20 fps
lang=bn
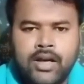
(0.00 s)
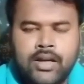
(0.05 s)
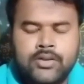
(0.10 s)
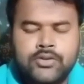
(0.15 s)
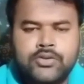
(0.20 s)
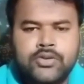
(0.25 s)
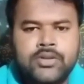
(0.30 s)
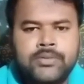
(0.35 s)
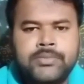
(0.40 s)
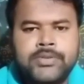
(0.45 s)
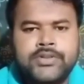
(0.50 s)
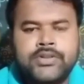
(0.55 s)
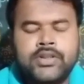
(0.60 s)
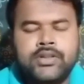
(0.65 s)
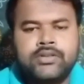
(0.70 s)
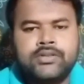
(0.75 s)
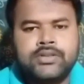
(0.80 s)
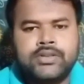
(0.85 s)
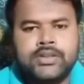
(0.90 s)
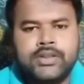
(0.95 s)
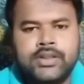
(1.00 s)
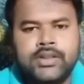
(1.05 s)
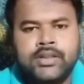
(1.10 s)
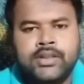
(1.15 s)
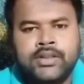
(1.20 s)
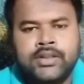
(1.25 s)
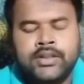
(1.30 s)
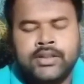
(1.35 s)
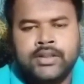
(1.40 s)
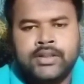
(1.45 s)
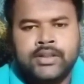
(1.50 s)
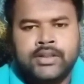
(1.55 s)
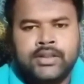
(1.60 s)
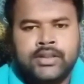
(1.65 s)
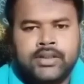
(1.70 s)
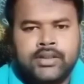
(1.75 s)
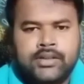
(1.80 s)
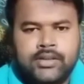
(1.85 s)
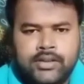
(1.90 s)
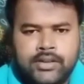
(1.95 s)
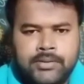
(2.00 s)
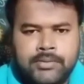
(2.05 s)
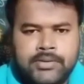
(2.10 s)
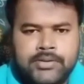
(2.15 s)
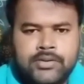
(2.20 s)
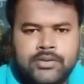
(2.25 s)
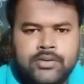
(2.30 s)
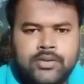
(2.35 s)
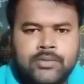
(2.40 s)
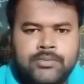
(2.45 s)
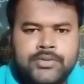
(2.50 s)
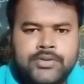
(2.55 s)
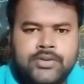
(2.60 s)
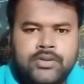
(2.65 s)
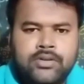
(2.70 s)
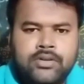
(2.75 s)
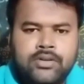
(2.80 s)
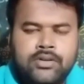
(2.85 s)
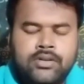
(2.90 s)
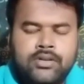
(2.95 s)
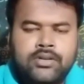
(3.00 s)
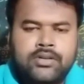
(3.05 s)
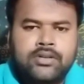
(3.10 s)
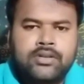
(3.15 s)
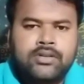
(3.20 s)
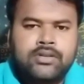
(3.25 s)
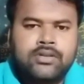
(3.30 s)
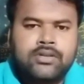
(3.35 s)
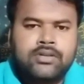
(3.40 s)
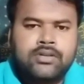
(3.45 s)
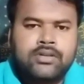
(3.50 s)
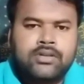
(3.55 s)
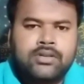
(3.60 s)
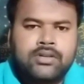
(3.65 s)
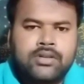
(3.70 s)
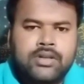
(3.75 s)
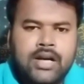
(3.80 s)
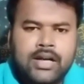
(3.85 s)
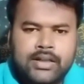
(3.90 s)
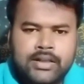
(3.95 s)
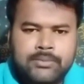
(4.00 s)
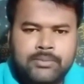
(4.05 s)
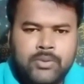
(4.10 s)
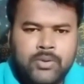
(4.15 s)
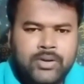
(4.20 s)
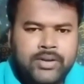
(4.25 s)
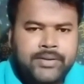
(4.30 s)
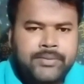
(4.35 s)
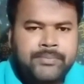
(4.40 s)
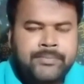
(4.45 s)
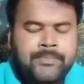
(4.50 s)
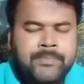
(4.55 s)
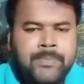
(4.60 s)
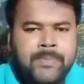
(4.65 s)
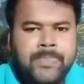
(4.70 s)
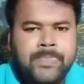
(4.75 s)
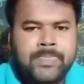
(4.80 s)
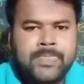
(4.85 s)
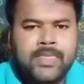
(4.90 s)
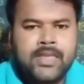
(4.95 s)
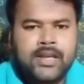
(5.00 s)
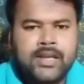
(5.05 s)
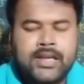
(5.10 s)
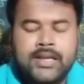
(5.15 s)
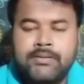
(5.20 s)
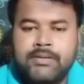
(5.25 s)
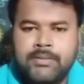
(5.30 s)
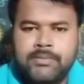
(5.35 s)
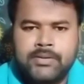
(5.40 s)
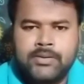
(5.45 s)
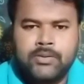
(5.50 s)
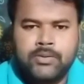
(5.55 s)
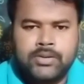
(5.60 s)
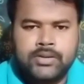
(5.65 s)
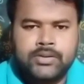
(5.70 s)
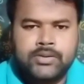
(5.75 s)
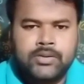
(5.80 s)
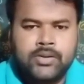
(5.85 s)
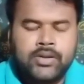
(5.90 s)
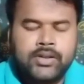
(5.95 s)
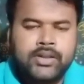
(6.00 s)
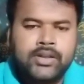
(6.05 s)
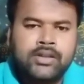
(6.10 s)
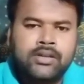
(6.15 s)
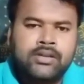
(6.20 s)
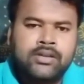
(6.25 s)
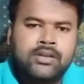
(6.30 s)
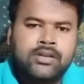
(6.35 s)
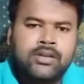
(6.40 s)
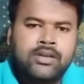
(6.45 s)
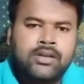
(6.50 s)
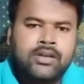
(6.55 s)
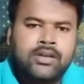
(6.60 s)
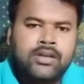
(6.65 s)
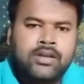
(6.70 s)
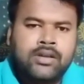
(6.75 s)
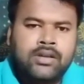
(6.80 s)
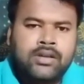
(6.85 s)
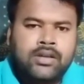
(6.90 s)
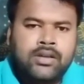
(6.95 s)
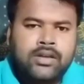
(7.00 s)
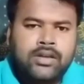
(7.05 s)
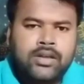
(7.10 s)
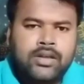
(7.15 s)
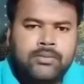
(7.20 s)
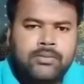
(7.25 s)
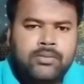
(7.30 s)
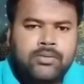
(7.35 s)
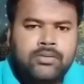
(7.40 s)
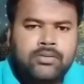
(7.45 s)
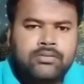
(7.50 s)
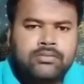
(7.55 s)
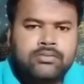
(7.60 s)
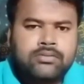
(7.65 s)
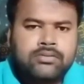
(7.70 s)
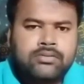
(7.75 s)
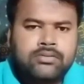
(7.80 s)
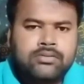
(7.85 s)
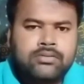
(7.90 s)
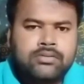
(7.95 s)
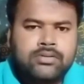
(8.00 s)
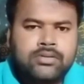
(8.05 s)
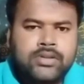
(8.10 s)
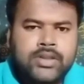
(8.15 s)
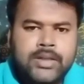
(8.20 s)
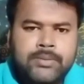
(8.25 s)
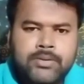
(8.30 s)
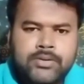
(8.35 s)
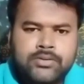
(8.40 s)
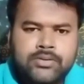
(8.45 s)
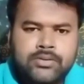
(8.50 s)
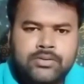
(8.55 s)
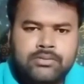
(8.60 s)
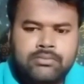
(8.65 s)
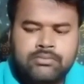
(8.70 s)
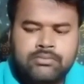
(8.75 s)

আলোচনার বিষয় হচ্ছে নির্বাচন কমিশন কাকে বলে কিভাবে গঠিত হয় এবং নির্বাচন